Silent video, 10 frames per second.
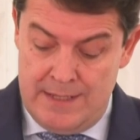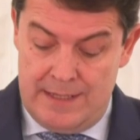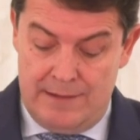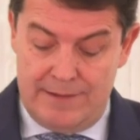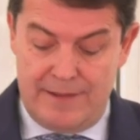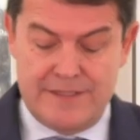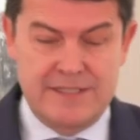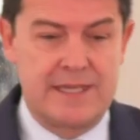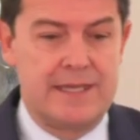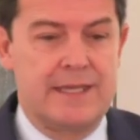La verdad
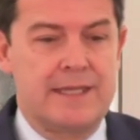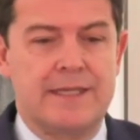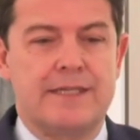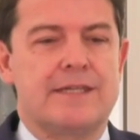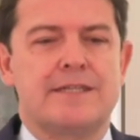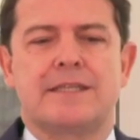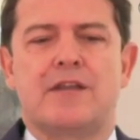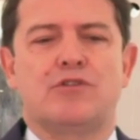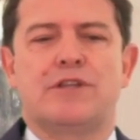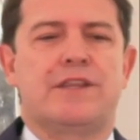es que
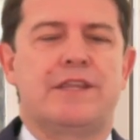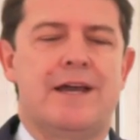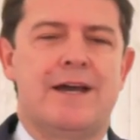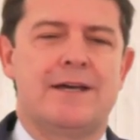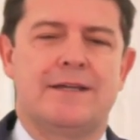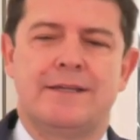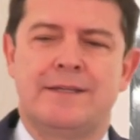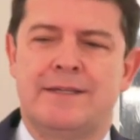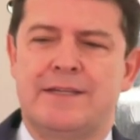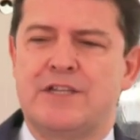esta noticia
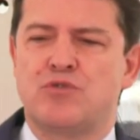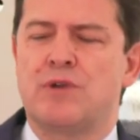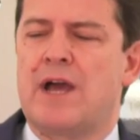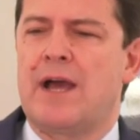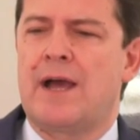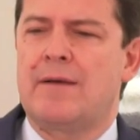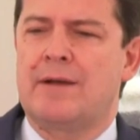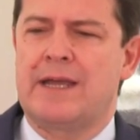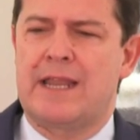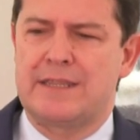eh, es una
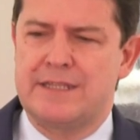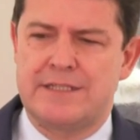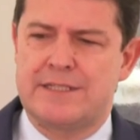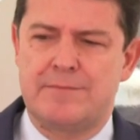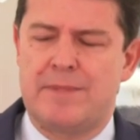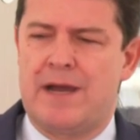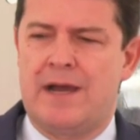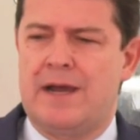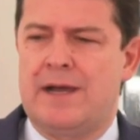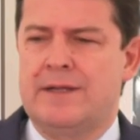
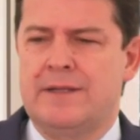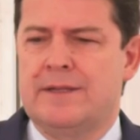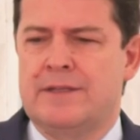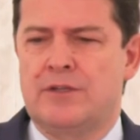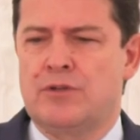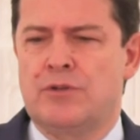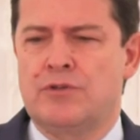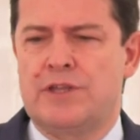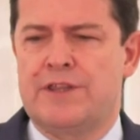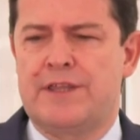grandísima
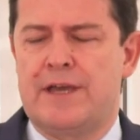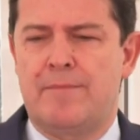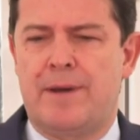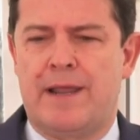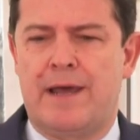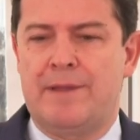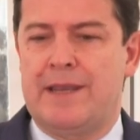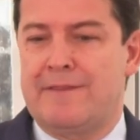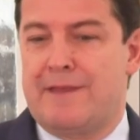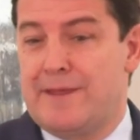noticia para
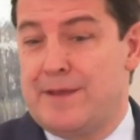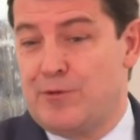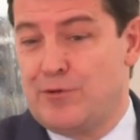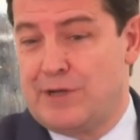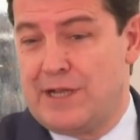Miranda de Ebro,